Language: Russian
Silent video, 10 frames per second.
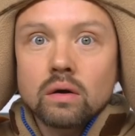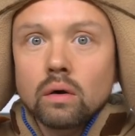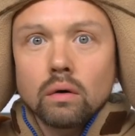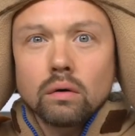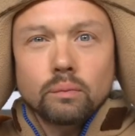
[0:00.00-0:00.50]

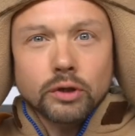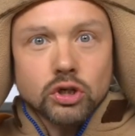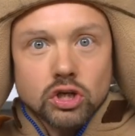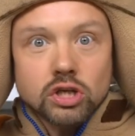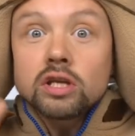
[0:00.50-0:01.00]
Э,
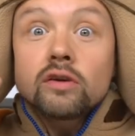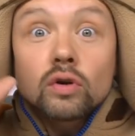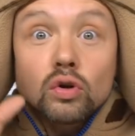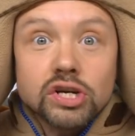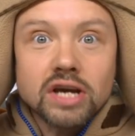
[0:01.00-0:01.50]
подождите, не
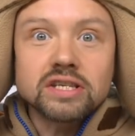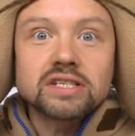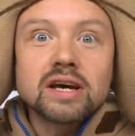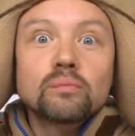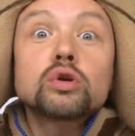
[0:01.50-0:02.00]

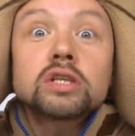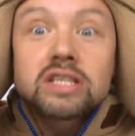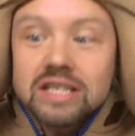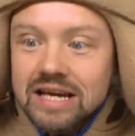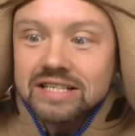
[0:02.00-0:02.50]
выключайтесь, будет
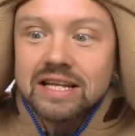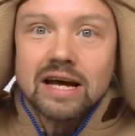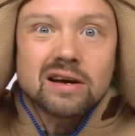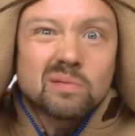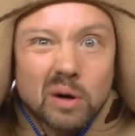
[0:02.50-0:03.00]

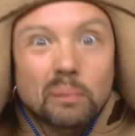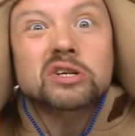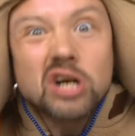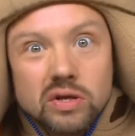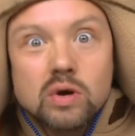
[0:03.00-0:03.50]
интересно. Про
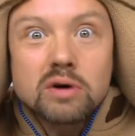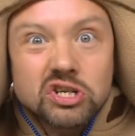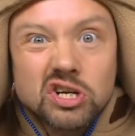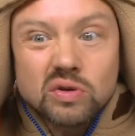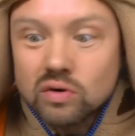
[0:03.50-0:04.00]
пожарную
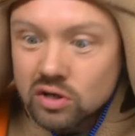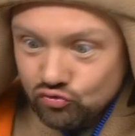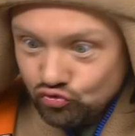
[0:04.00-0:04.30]
машину.